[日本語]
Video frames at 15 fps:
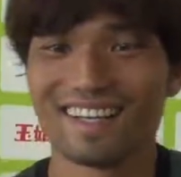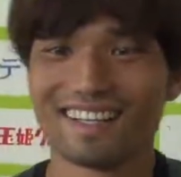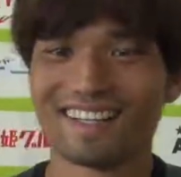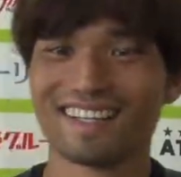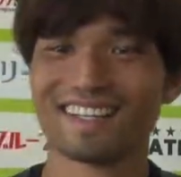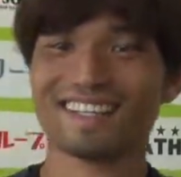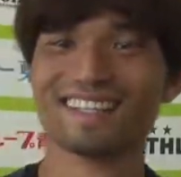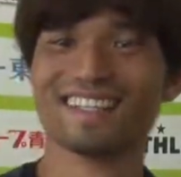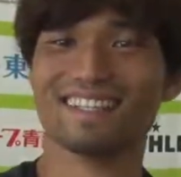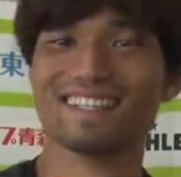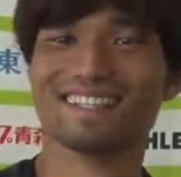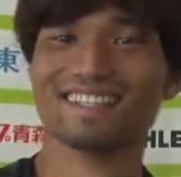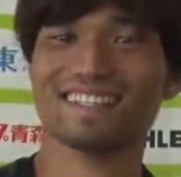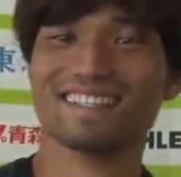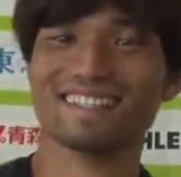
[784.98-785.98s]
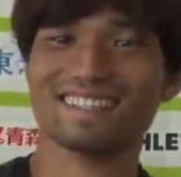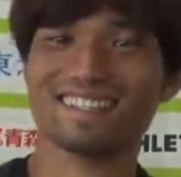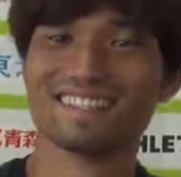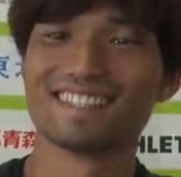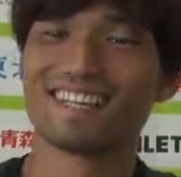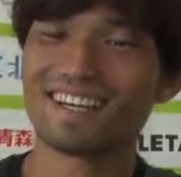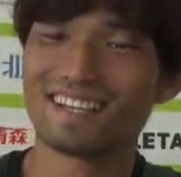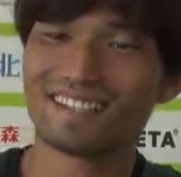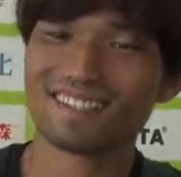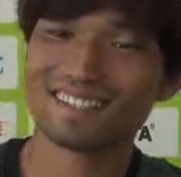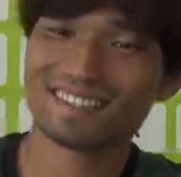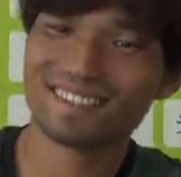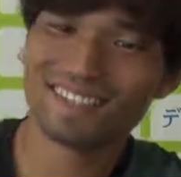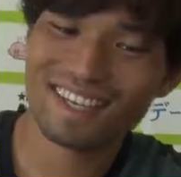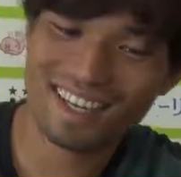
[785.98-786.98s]
フィールにはまだ載ってなかったので
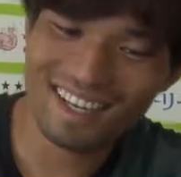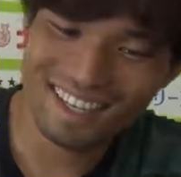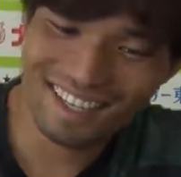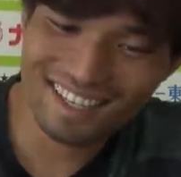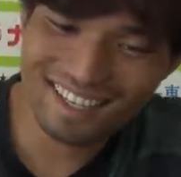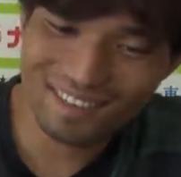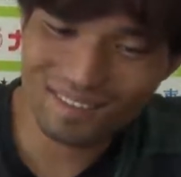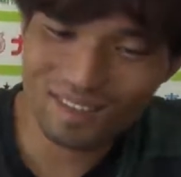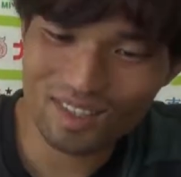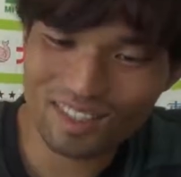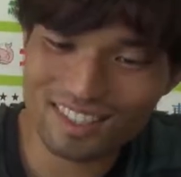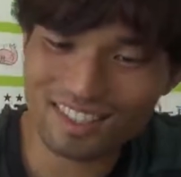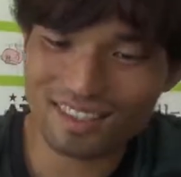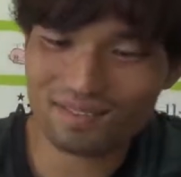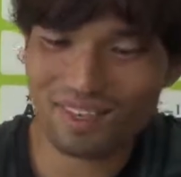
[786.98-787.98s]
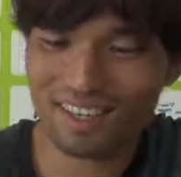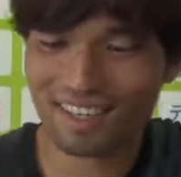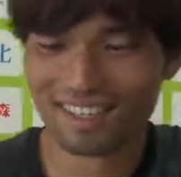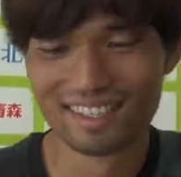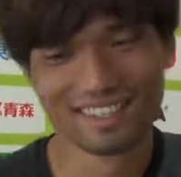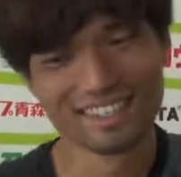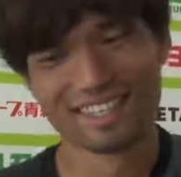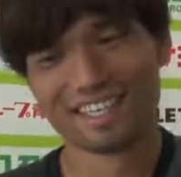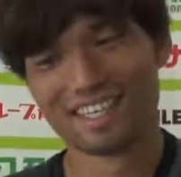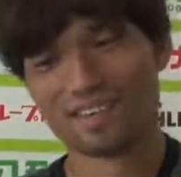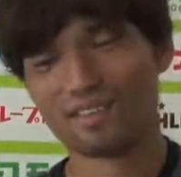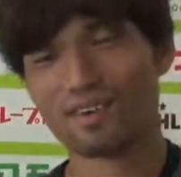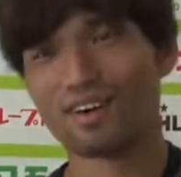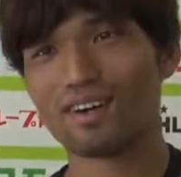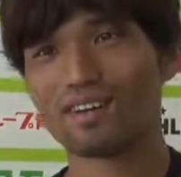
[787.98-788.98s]
なんか僕自身ま
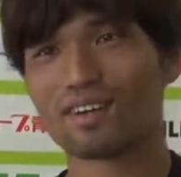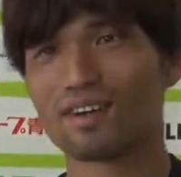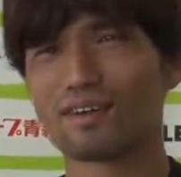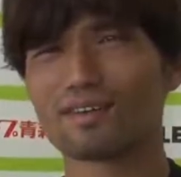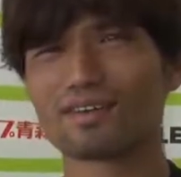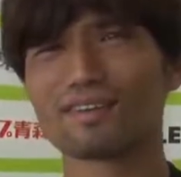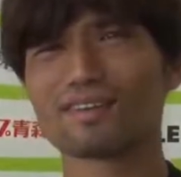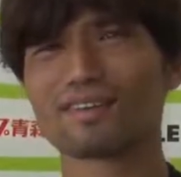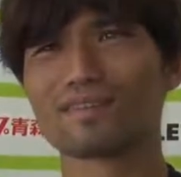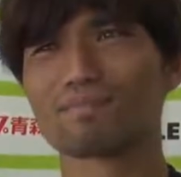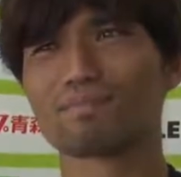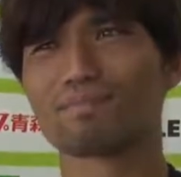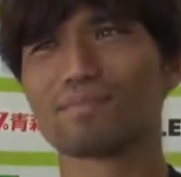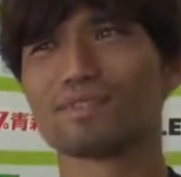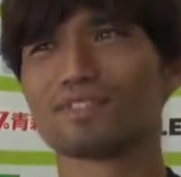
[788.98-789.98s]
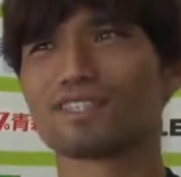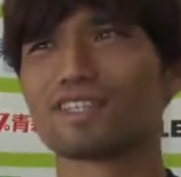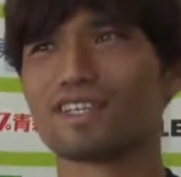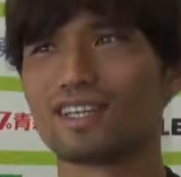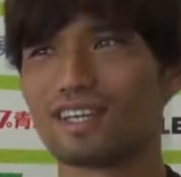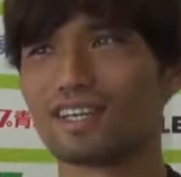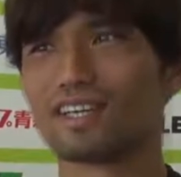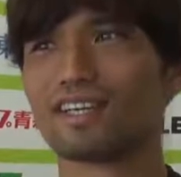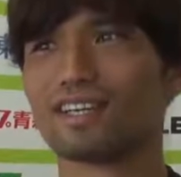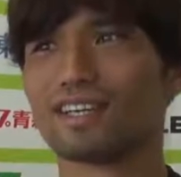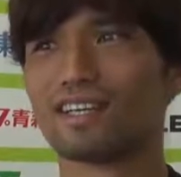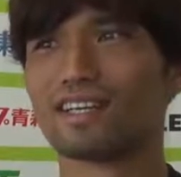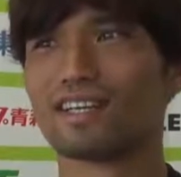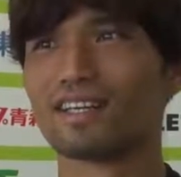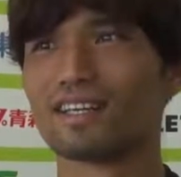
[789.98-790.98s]
あワールドカップですかね日
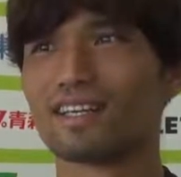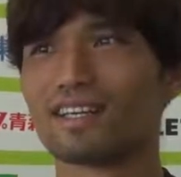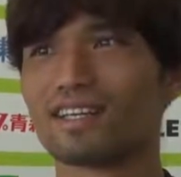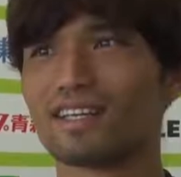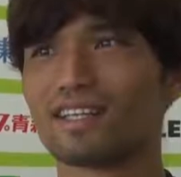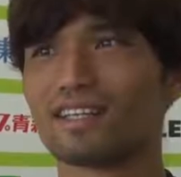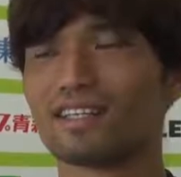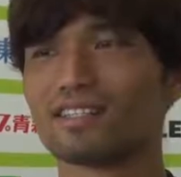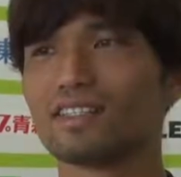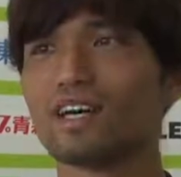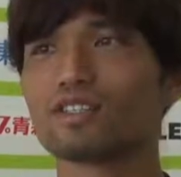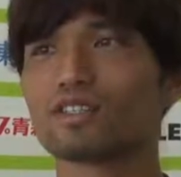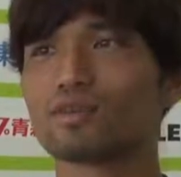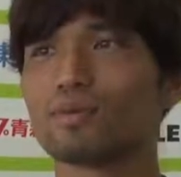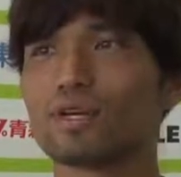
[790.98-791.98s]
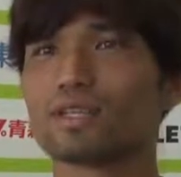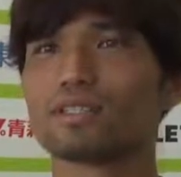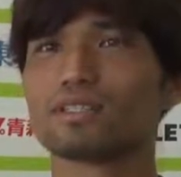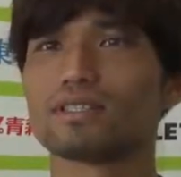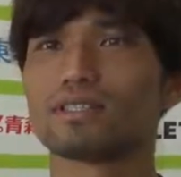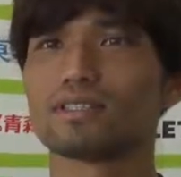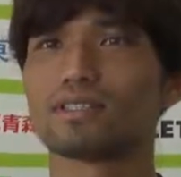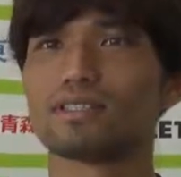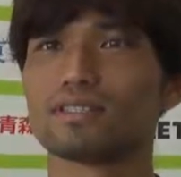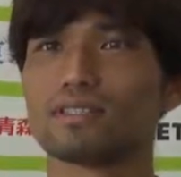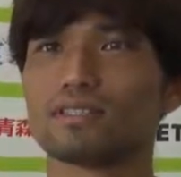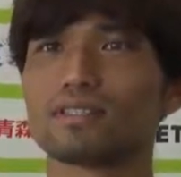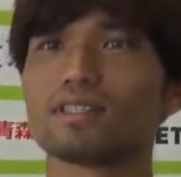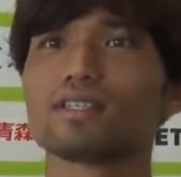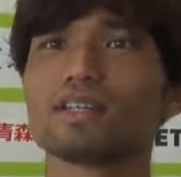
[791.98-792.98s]
韓大会あその前です
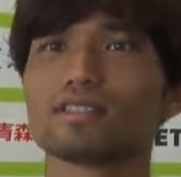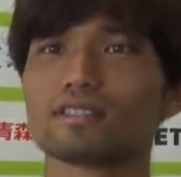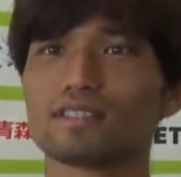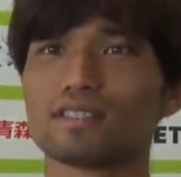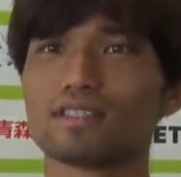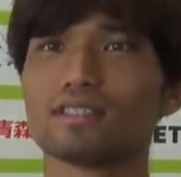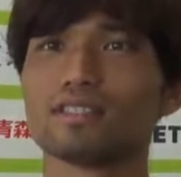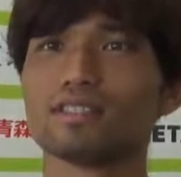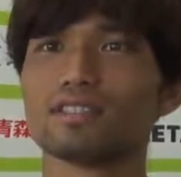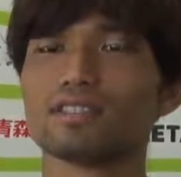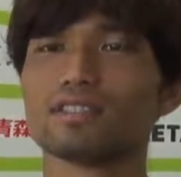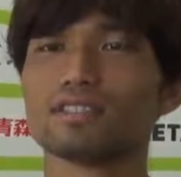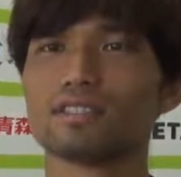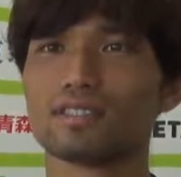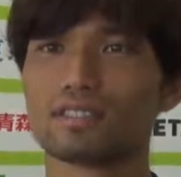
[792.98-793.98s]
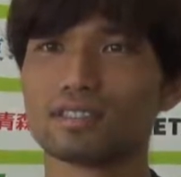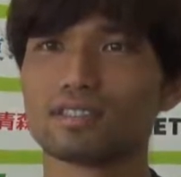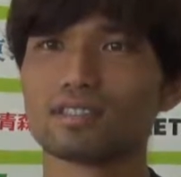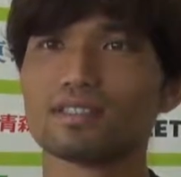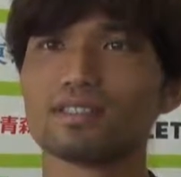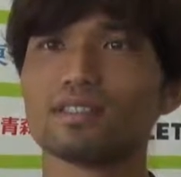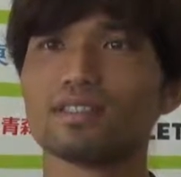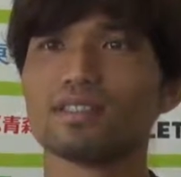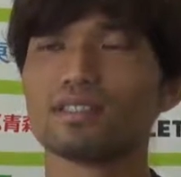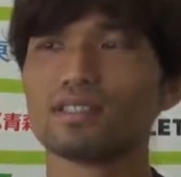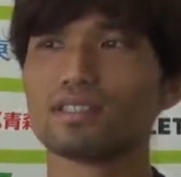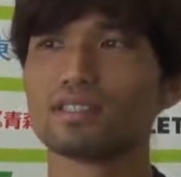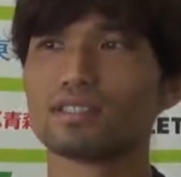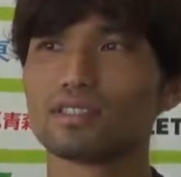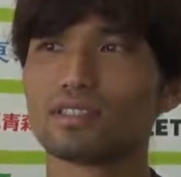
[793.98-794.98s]
フランスフランスおお
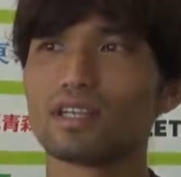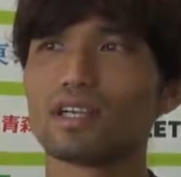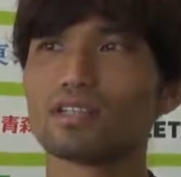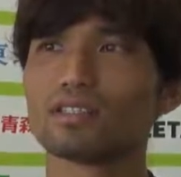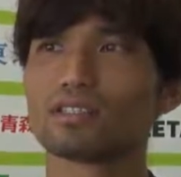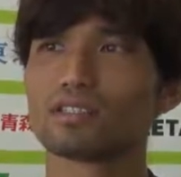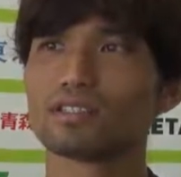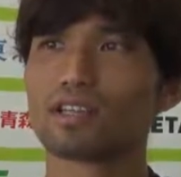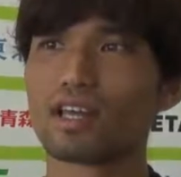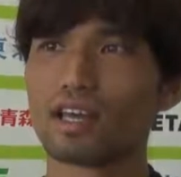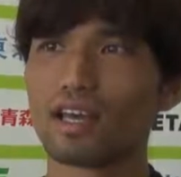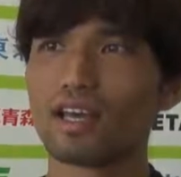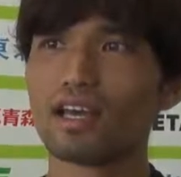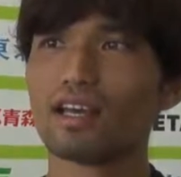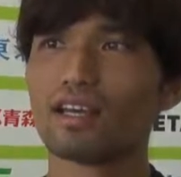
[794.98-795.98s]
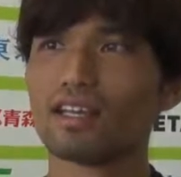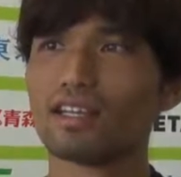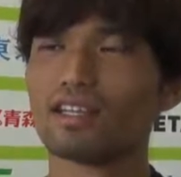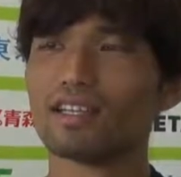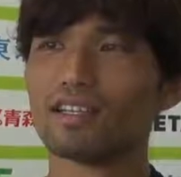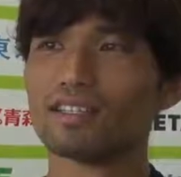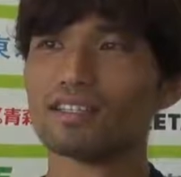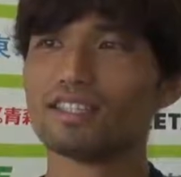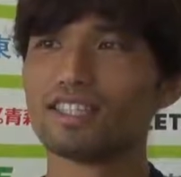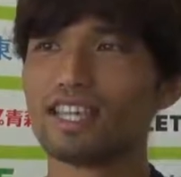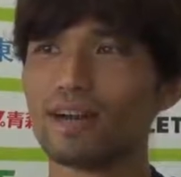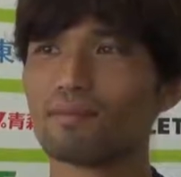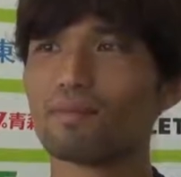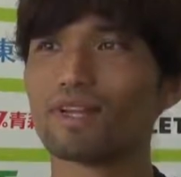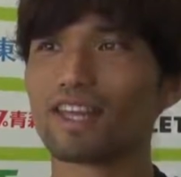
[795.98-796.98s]
フランスで示
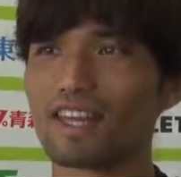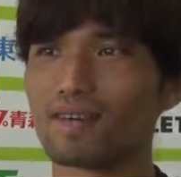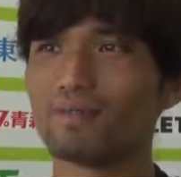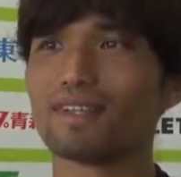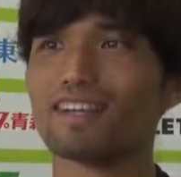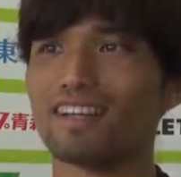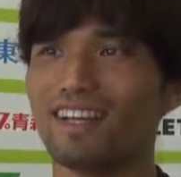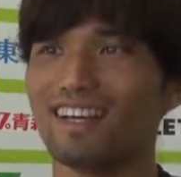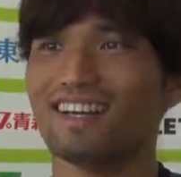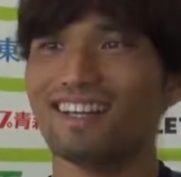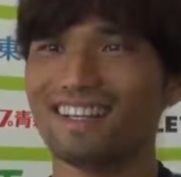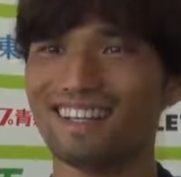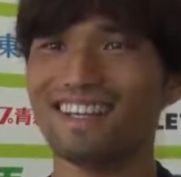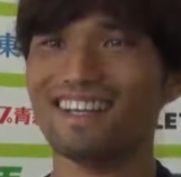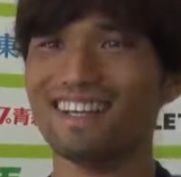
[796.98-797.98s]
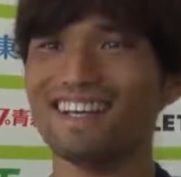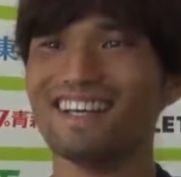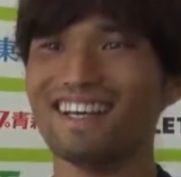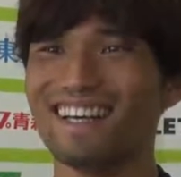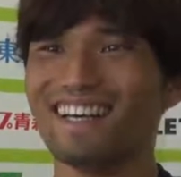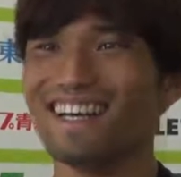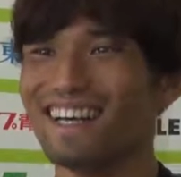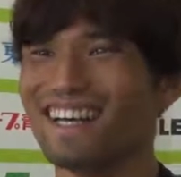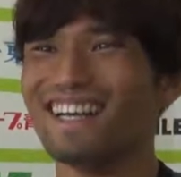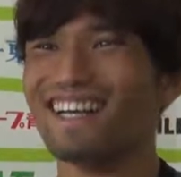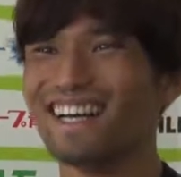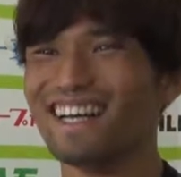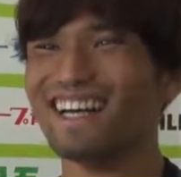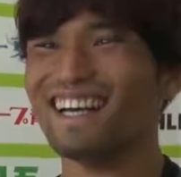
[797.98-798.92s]
談見てみたいなああ